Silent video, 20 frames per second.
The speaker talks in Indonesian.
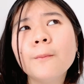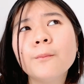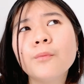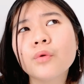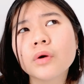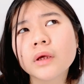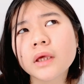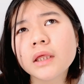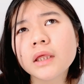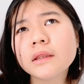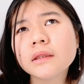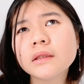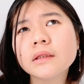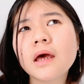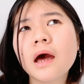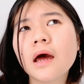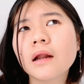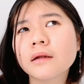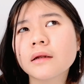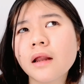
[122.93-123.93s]
Mungkin
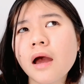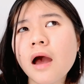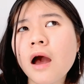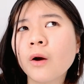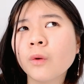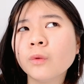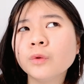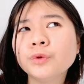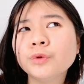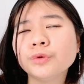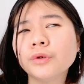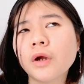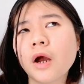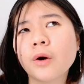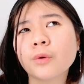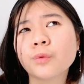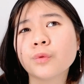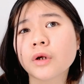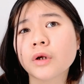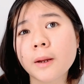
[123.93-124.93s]
karena aku
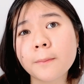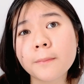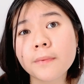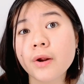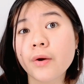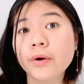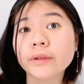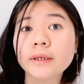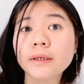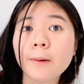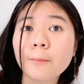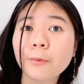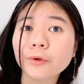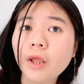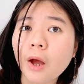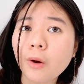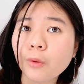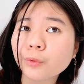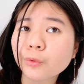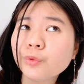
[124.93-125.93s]
juga kurang merawat
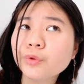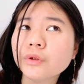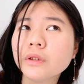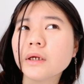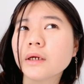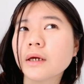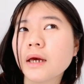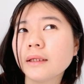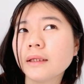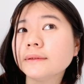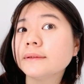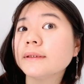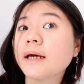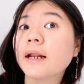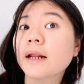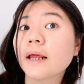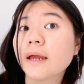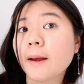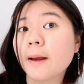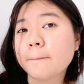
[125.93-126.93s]
rambut aku tuh dengan
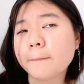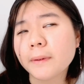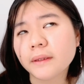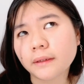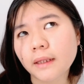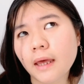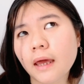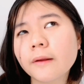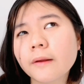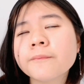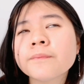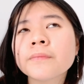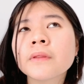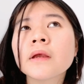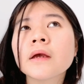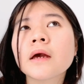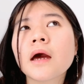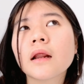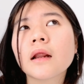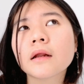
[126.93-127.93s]
cara yang benar
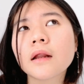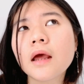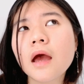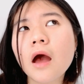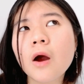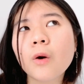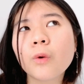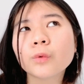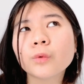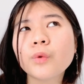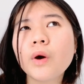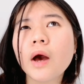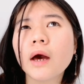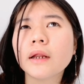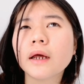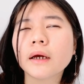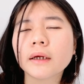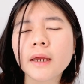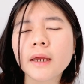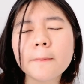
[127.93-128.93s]
karena aku tuh
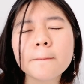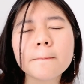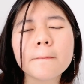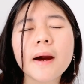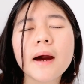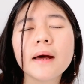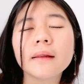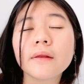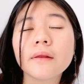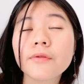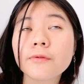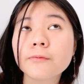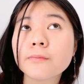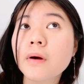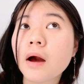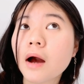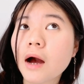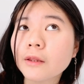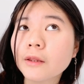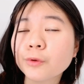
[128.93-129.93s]
anaknya males
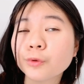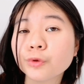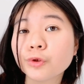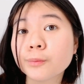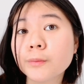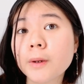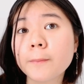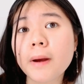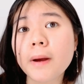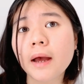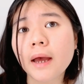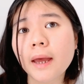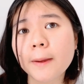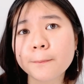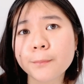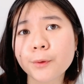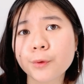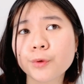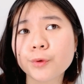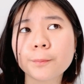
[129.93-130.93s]
banget untuk
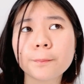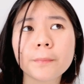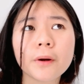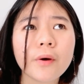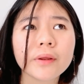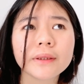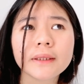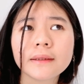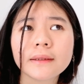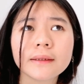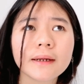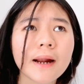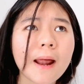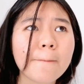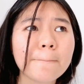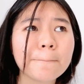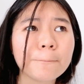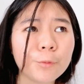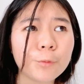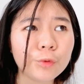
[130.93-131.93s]
memakai produk perawatan
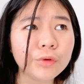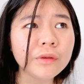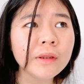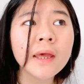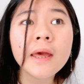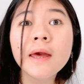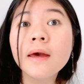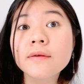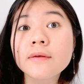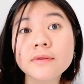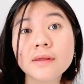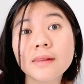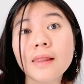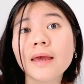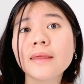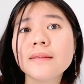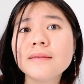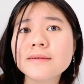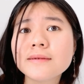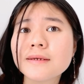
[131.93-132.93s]
rambut
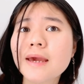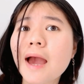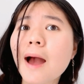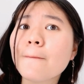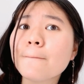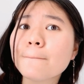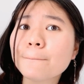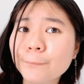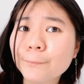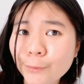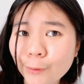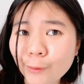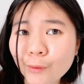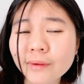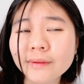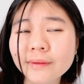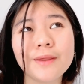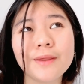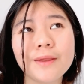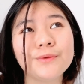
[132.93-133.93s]
selain shampoo
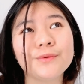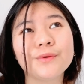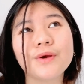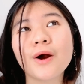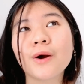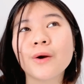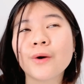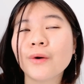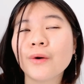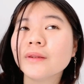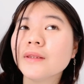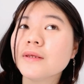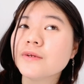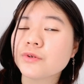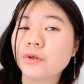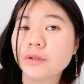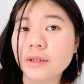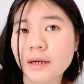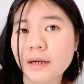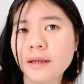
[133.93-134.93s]
dan juga
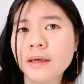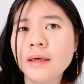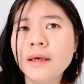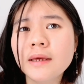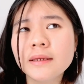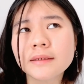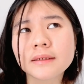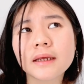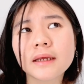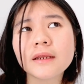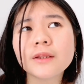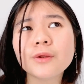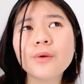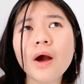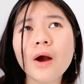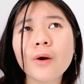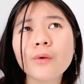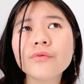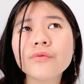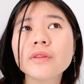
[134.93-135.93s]
conditioner jadi tuh
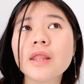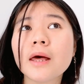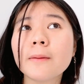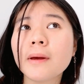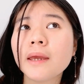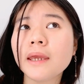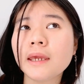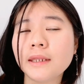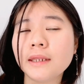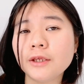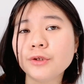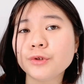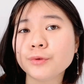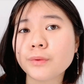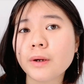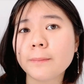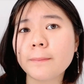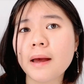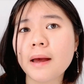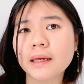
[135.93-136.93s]
aku selama ini
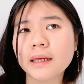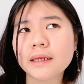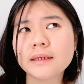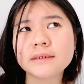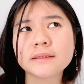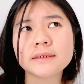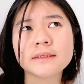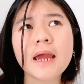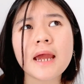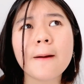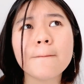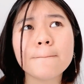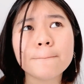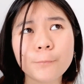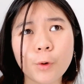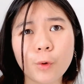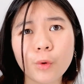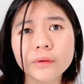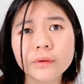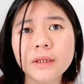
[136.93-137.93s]
cuma pakai
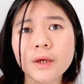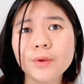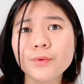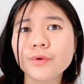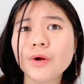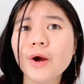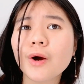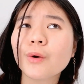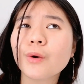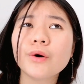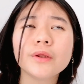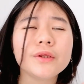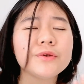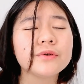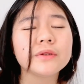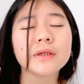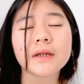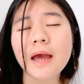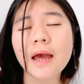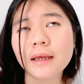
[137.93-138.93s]
shampoo dan juga
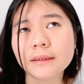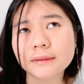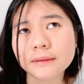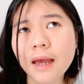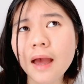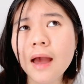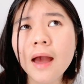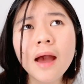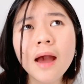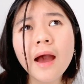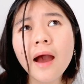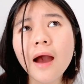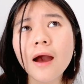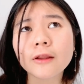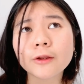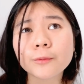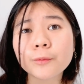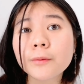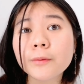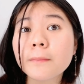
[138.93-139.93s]
conditioner aja
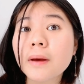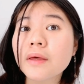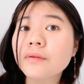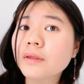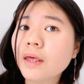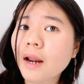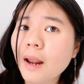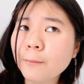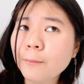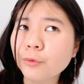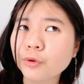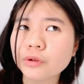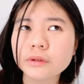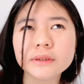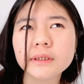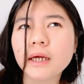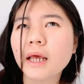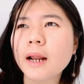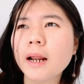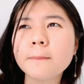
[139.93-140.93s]
ataupun masker rambut
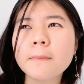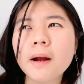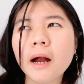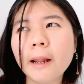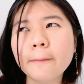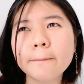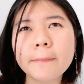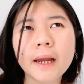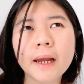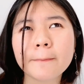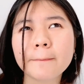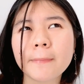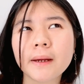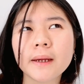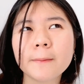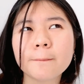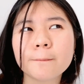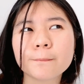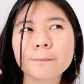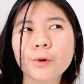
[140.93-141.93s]
jarang banget
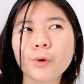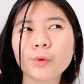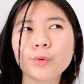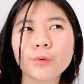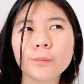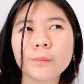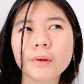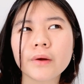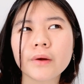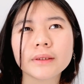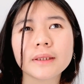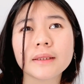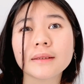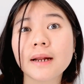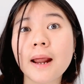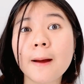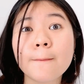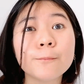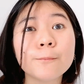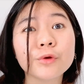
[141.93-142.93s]
pakai-pakai produk perawatan
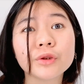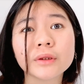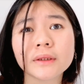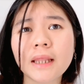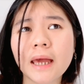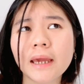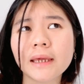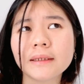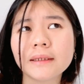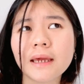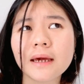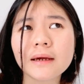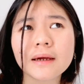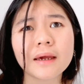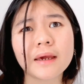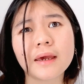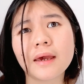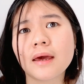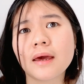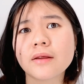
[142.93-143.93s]
rambut lainnya
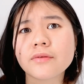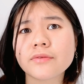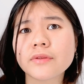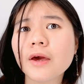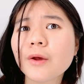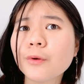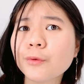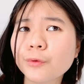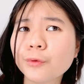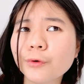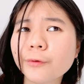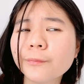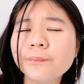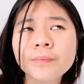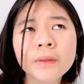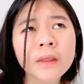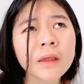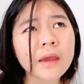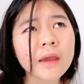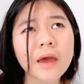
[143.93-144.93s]
kayak hair
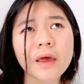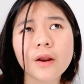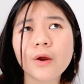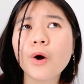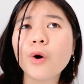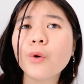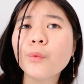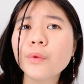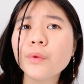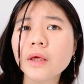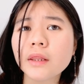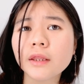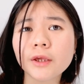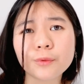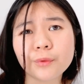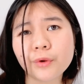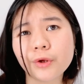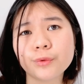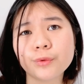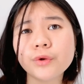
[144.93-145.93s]
serum hair oil
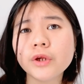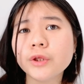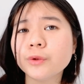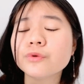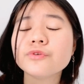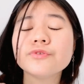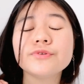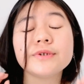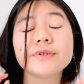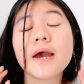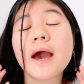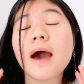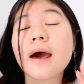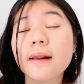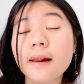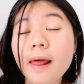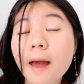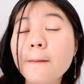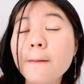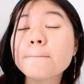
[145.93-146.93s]
gitu-gitu itu
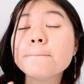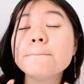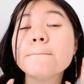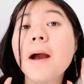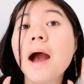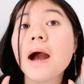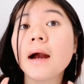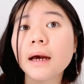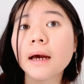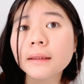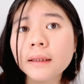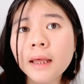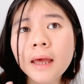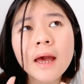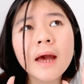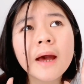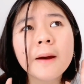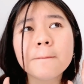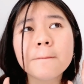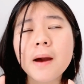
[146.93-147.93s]
jarang banget
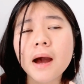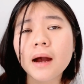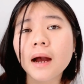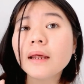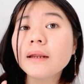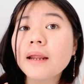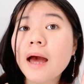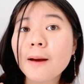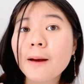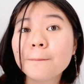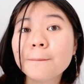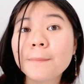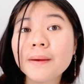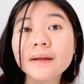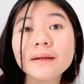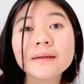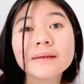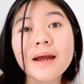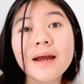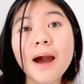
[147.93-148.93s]
bahkan
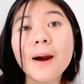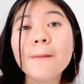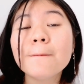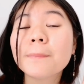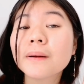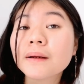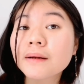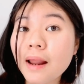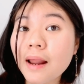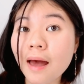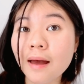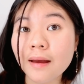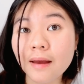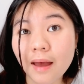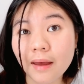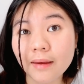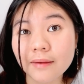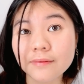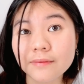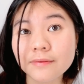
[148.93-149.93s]
hampir nggak pernah
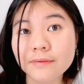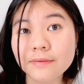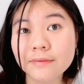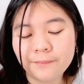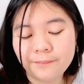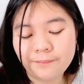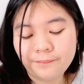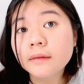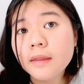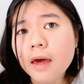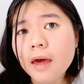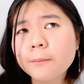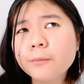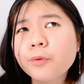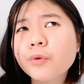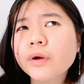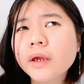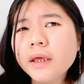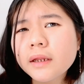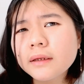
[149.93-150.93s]
guys dan
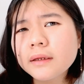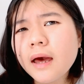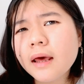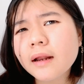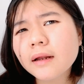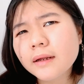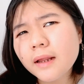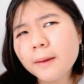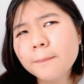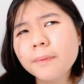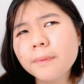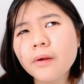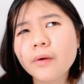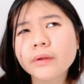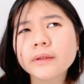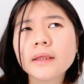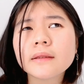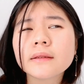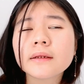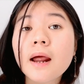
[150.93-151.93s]
mungkin karena
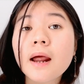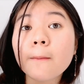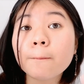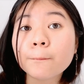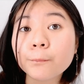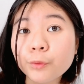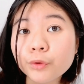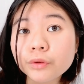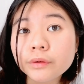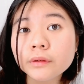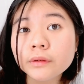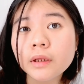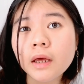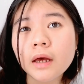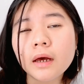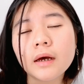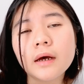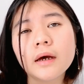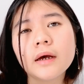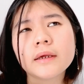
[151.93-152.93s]
perawatan rambut
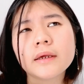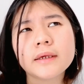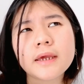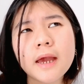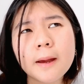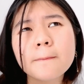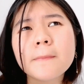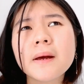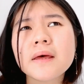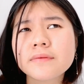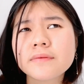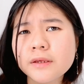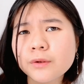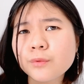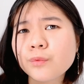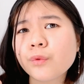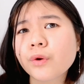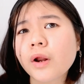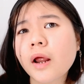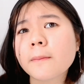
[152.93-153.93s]
uh, yang masih
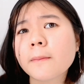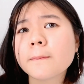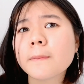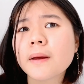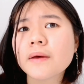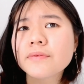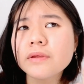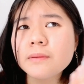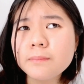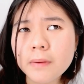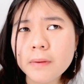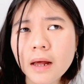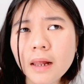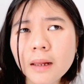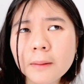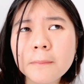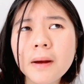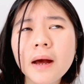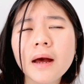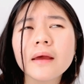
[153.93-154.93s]
kurang
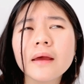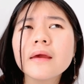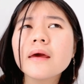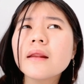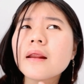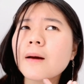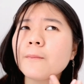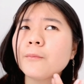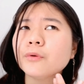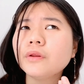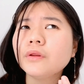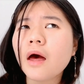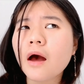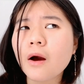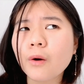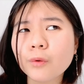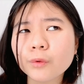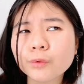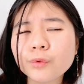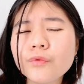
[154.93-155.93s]
maksimal makanya rambut
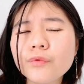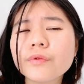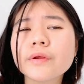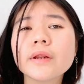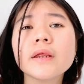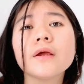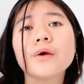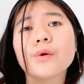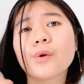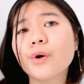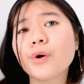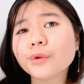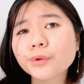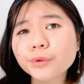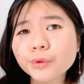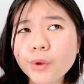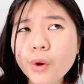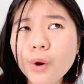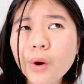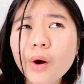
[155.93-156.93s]
aku tuh sering
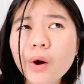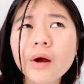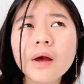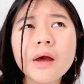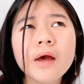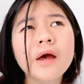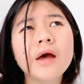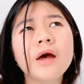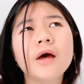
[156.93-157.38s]
rontok